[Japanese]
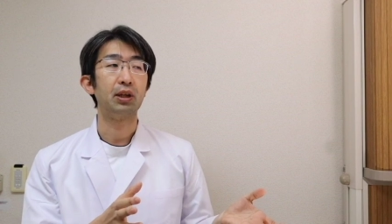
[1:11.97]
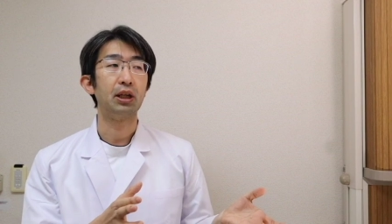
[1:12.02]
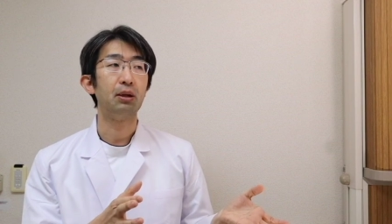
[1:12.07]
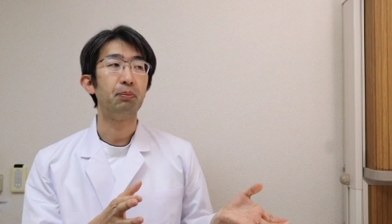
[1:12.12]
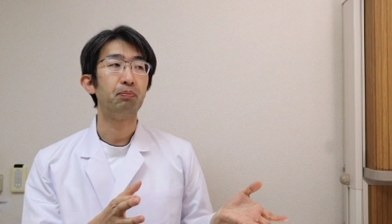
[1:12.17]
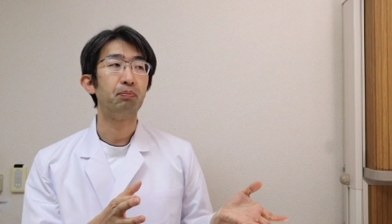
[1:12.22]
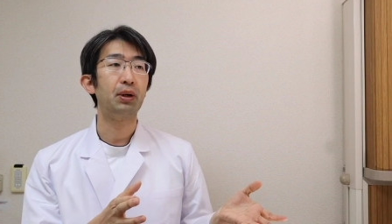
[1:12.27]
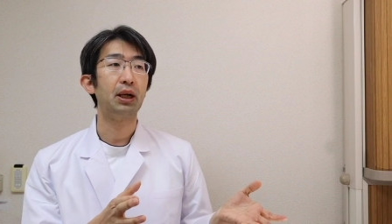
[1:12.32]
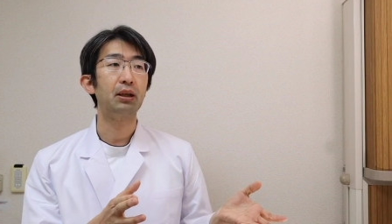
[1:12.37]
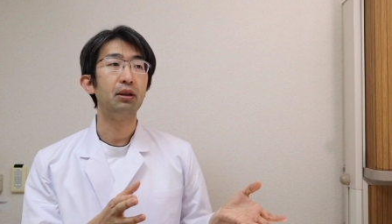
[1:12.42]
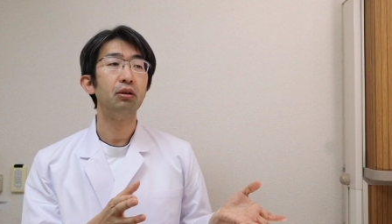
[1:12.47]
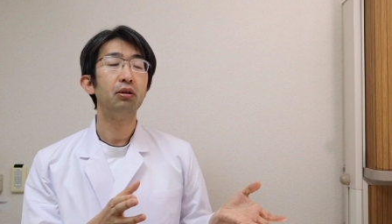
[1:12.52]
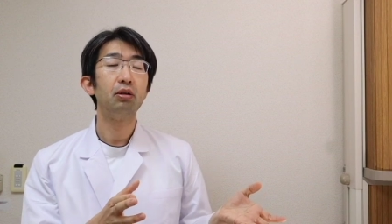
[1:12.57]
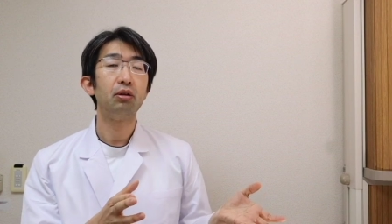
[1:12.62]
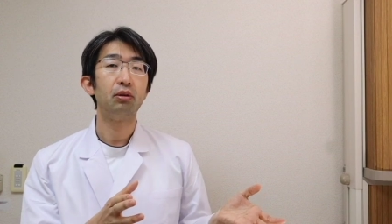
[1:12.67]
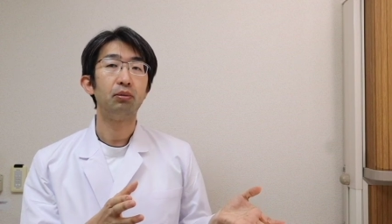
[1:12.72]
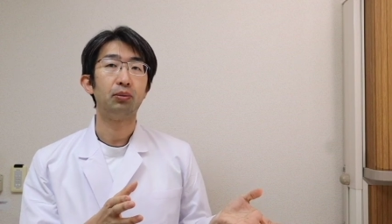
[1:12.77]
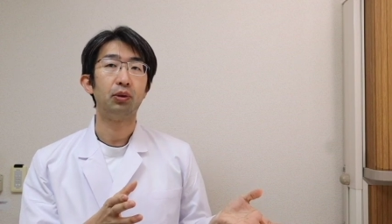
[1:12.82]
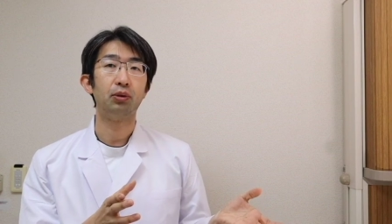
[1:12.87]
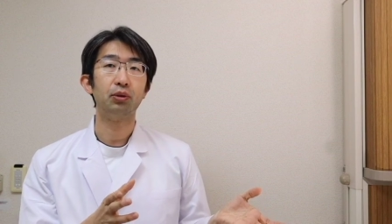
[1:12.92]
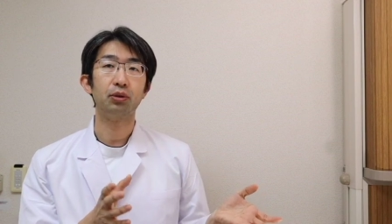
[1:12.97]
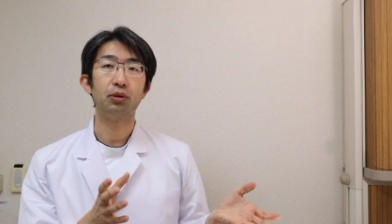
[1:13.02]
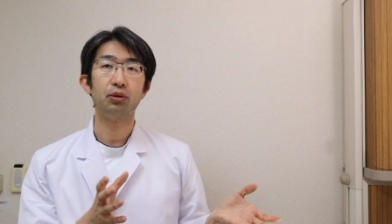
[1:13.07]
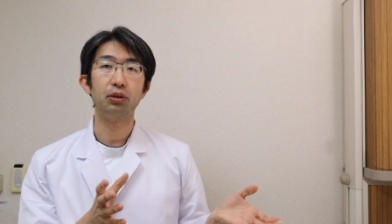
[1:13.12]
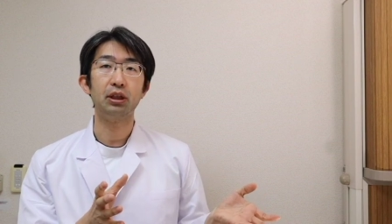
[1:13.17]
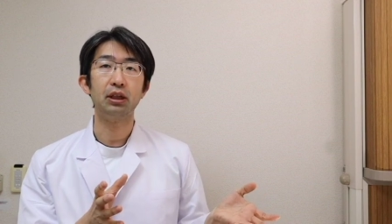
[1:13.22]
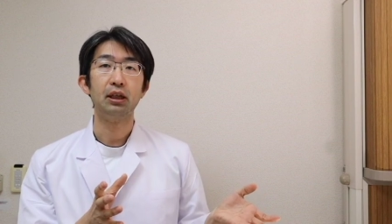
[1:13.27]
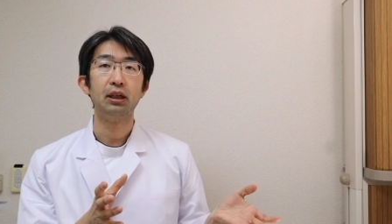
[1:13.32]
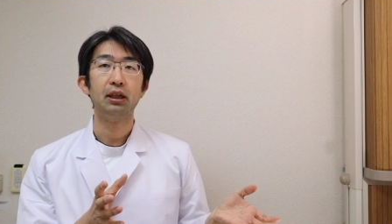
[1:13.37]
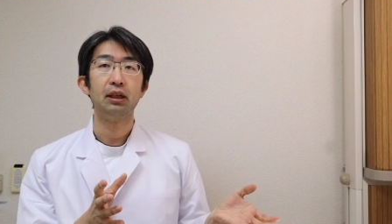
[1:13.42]
一般の本当
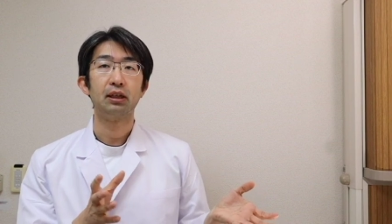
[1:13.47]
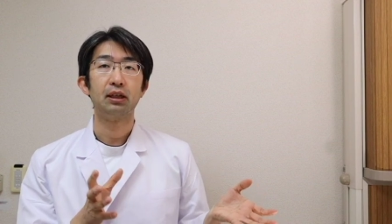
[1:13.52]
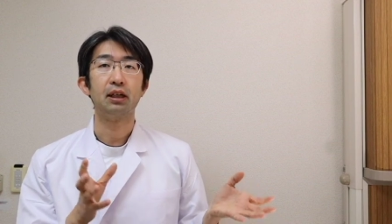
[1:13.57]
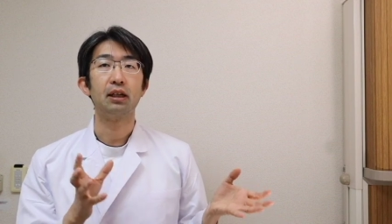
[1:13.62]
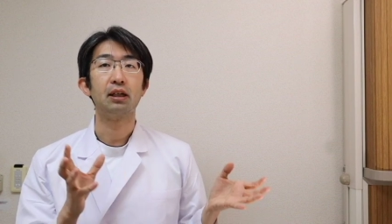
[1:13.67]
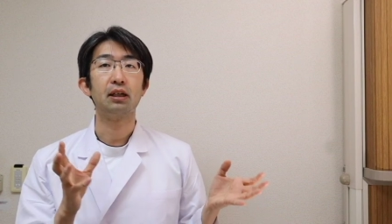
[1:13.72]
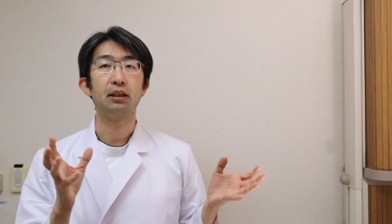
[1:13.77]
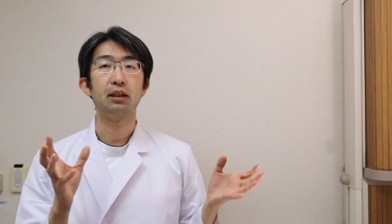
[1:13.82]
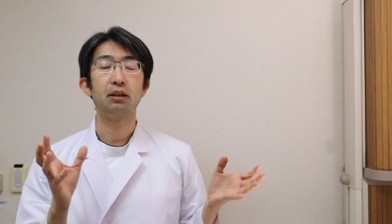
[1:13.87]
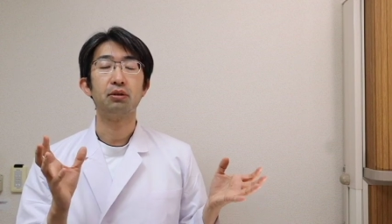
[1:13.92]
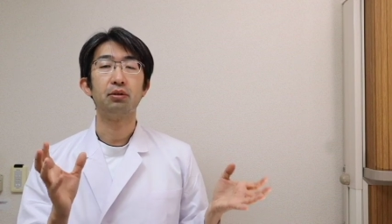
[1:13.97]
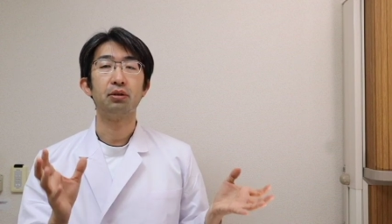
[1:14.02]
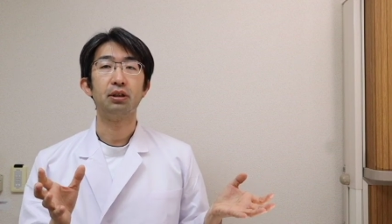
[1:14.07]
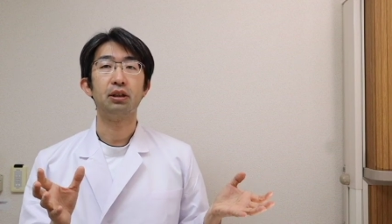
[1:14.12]
に眼下底